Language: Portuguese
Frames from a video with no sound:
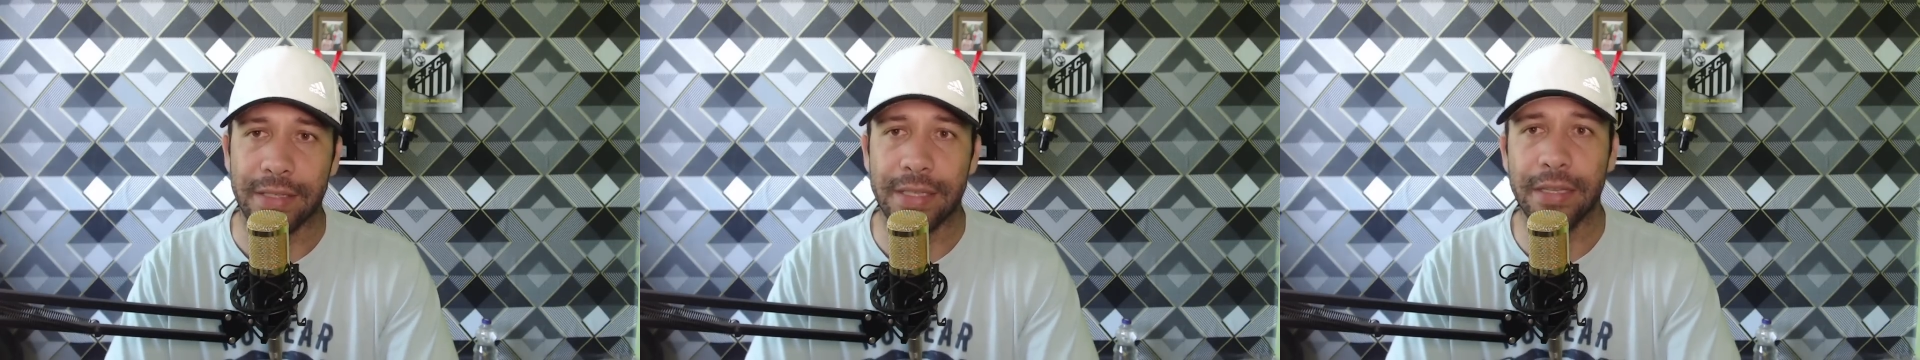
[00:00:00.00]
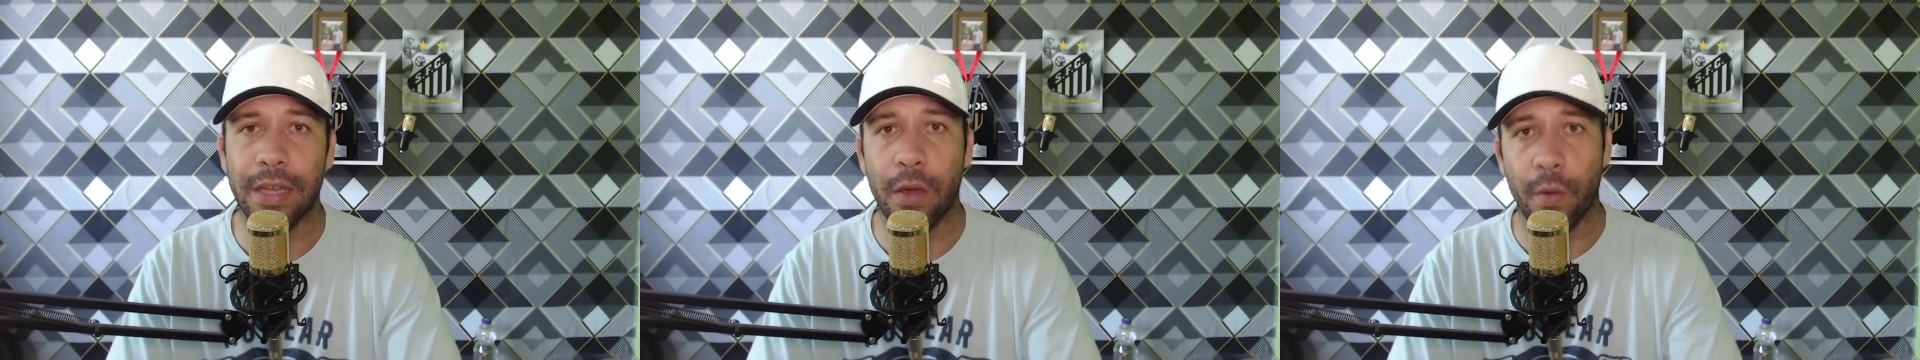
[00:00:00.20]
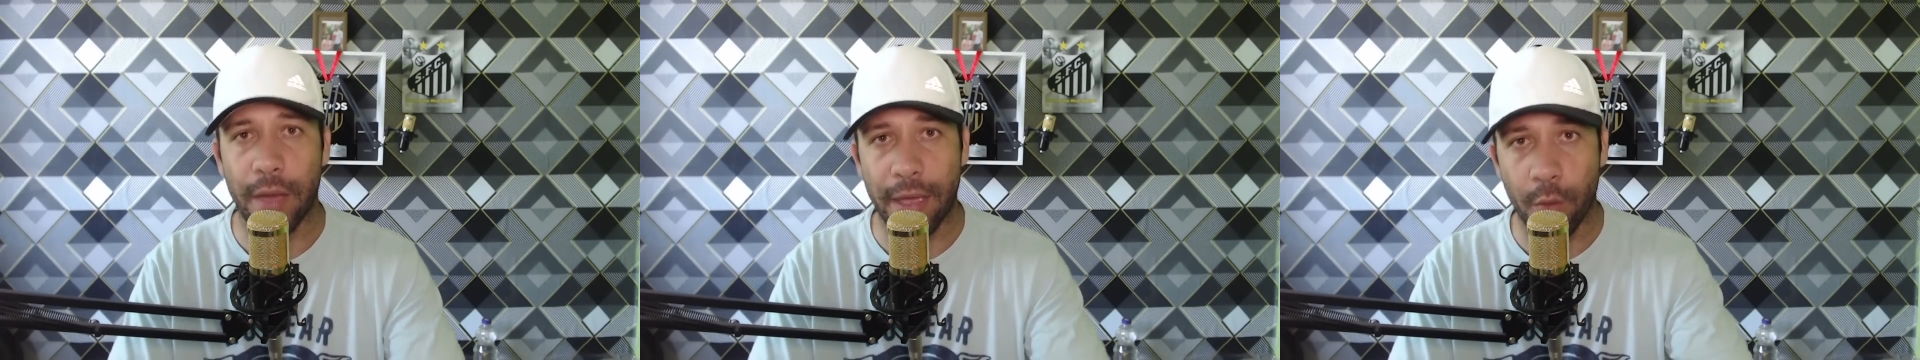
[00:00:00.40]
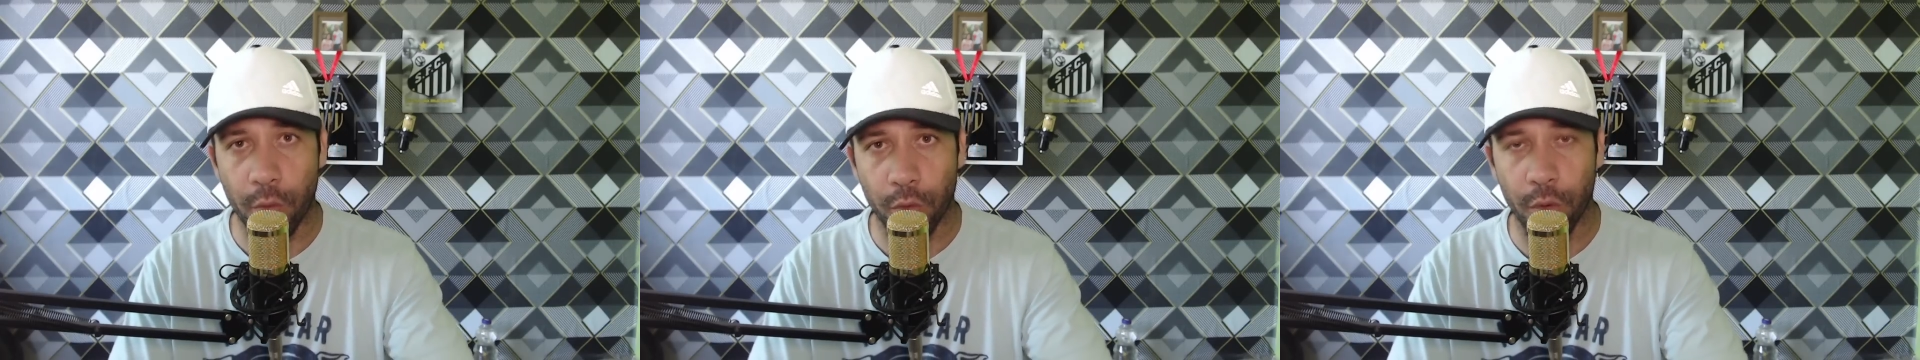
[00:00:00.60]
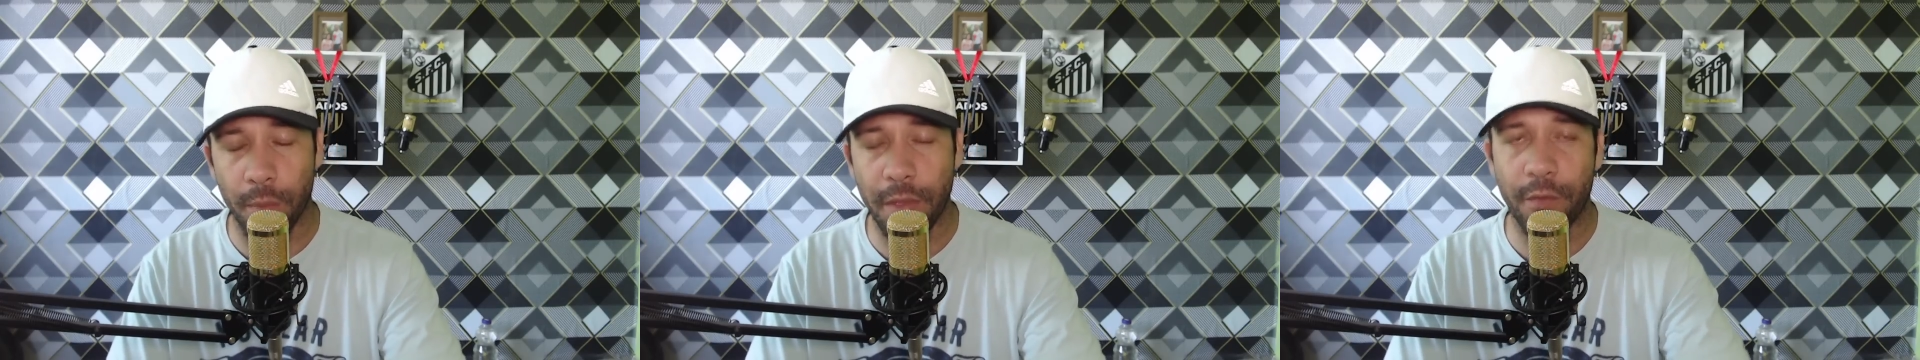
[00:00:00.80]
Se não é o
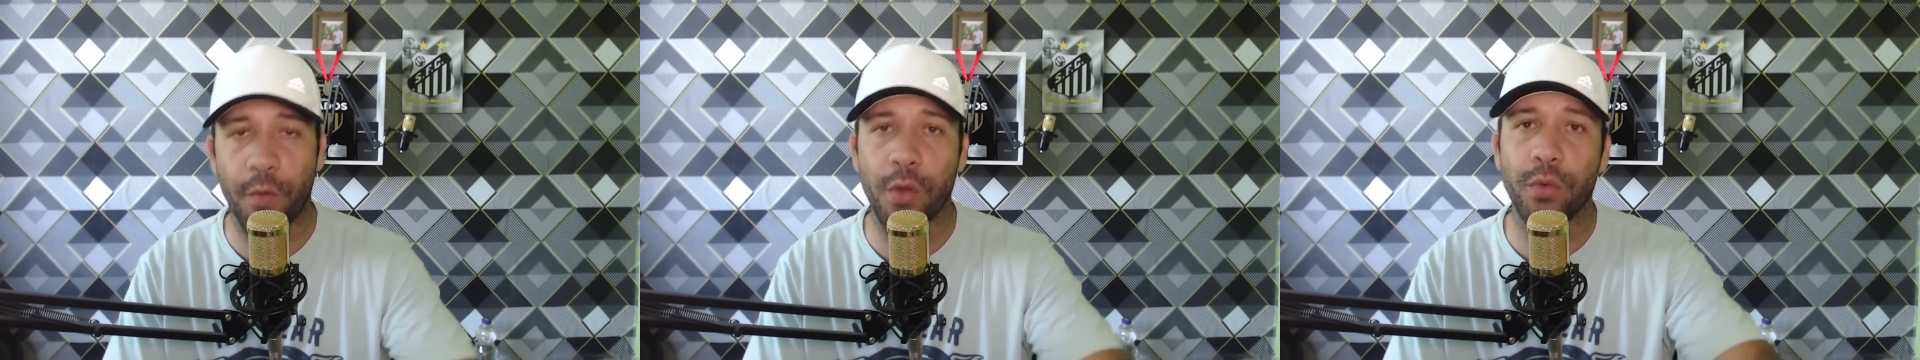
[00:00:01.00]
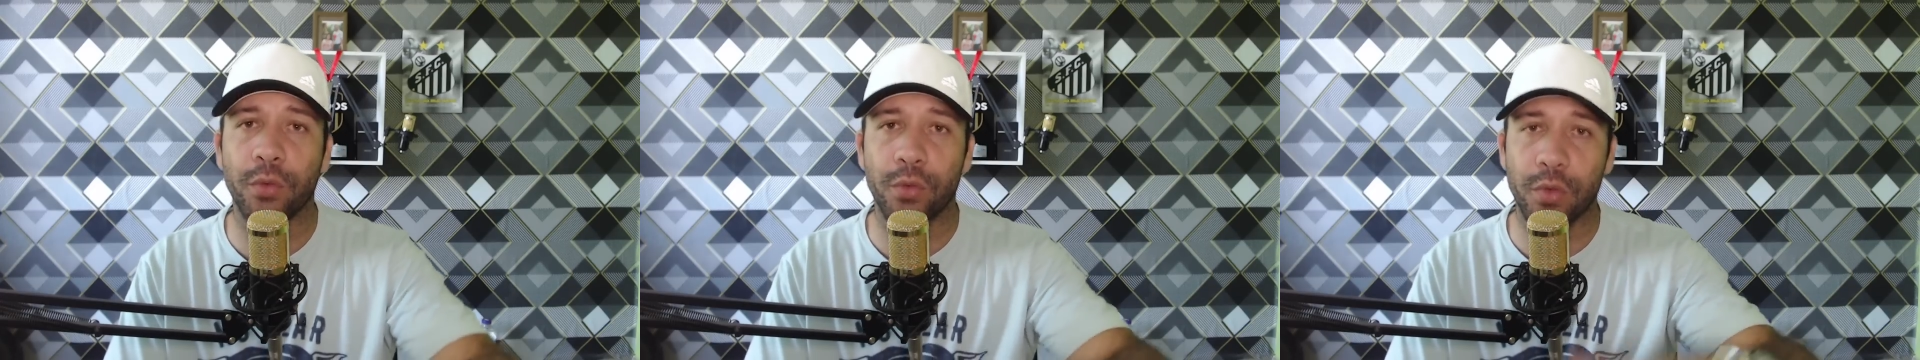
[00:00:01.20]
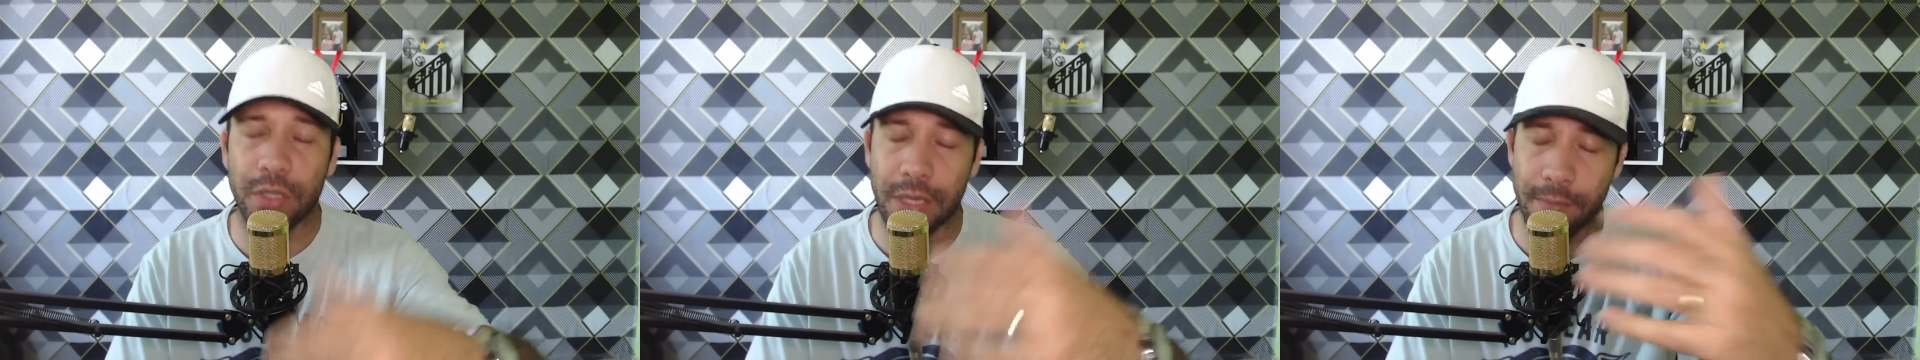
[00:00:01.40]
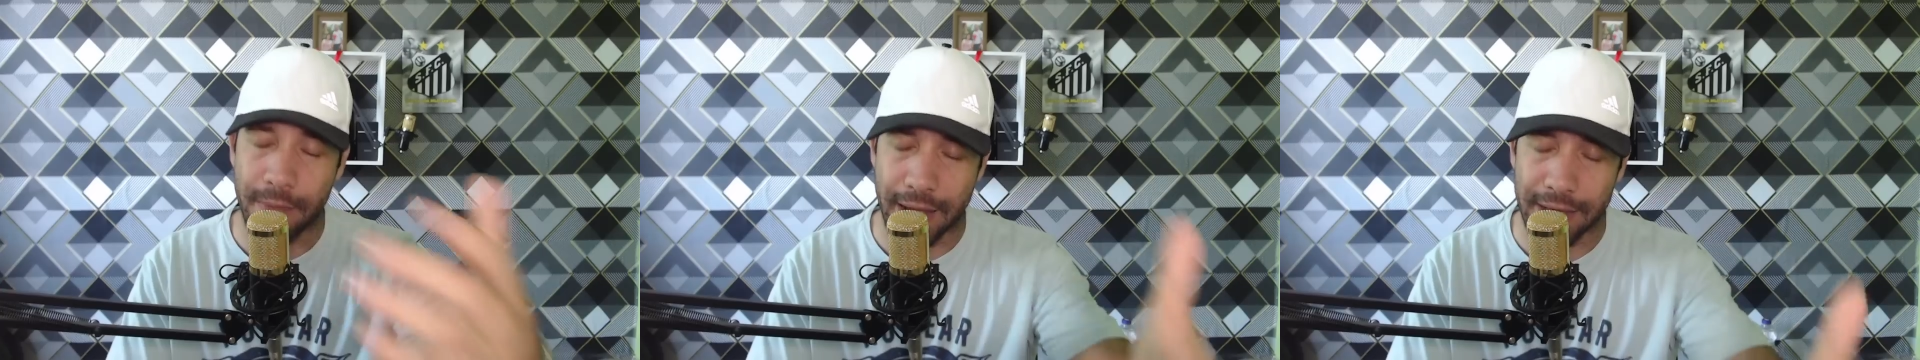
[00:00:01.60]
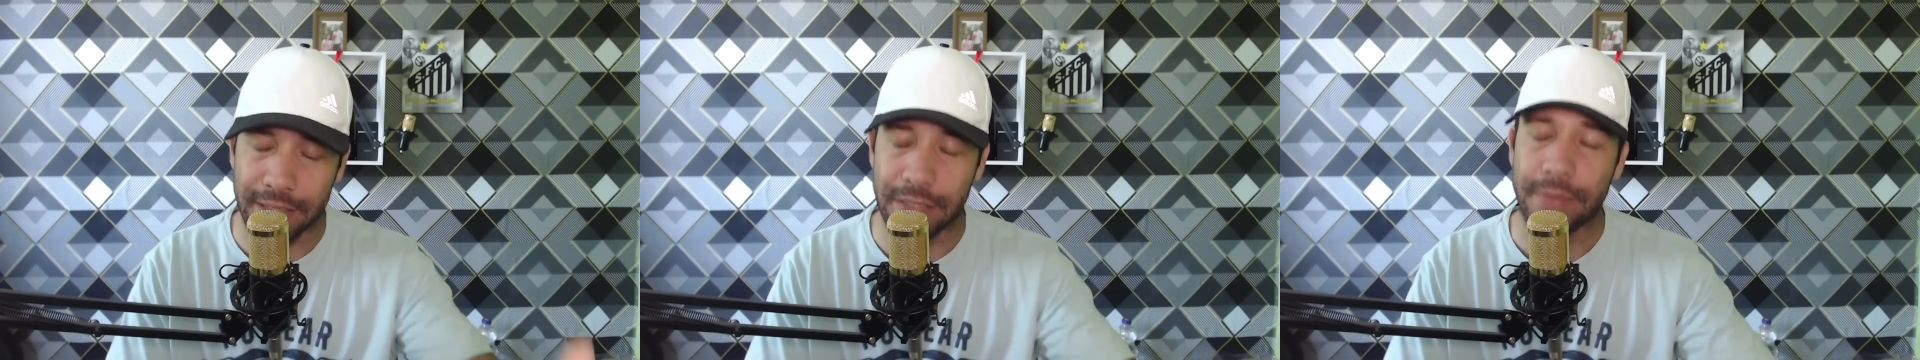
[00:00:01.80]
clube, foi um dos que
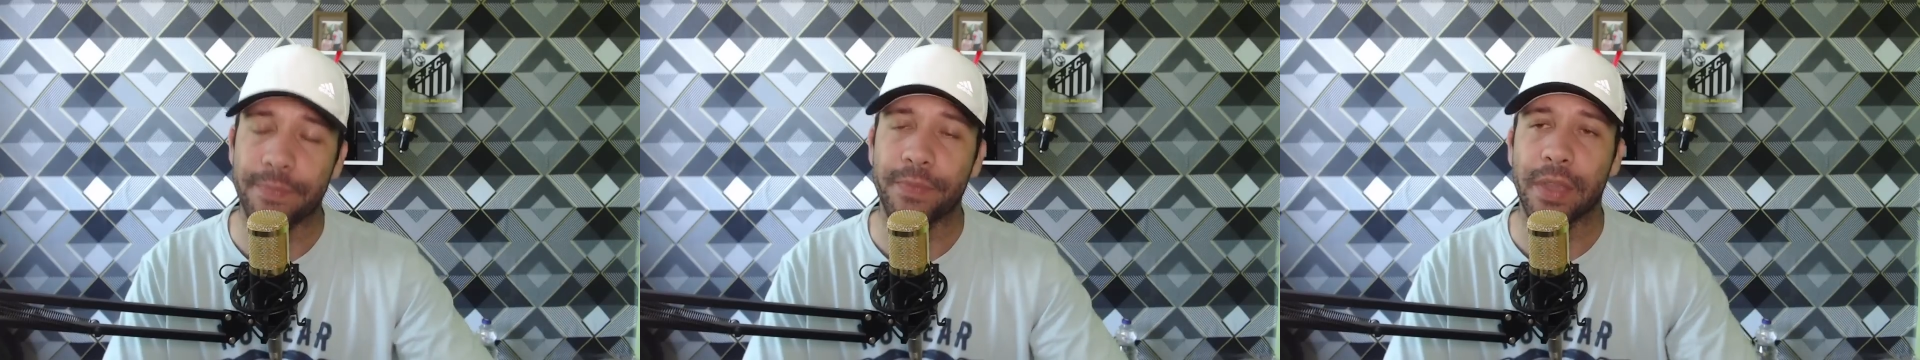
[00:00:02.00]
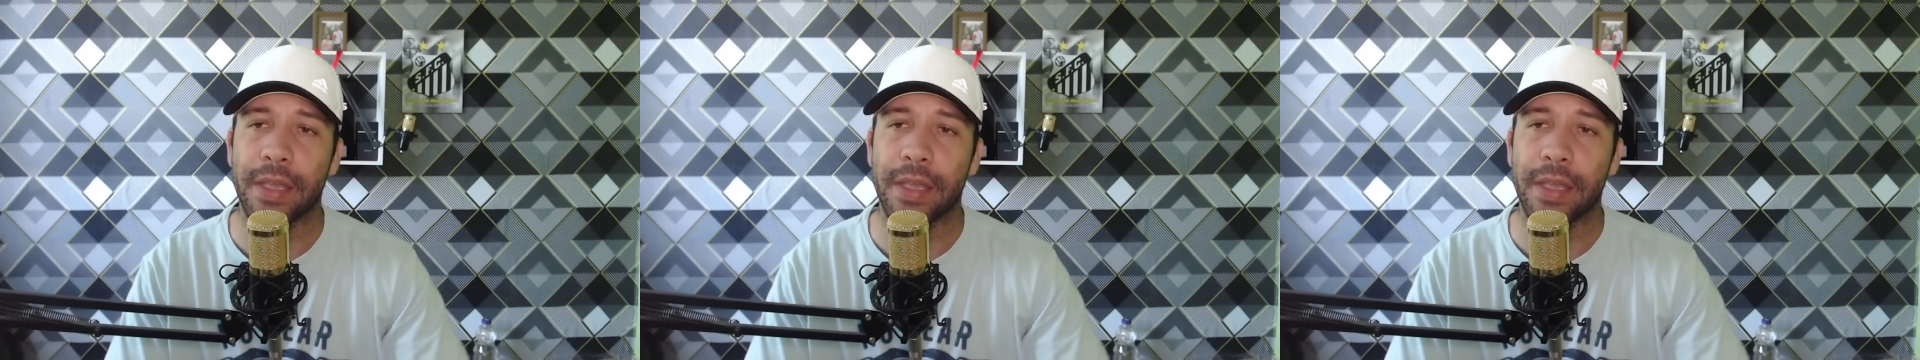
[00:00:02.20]
mais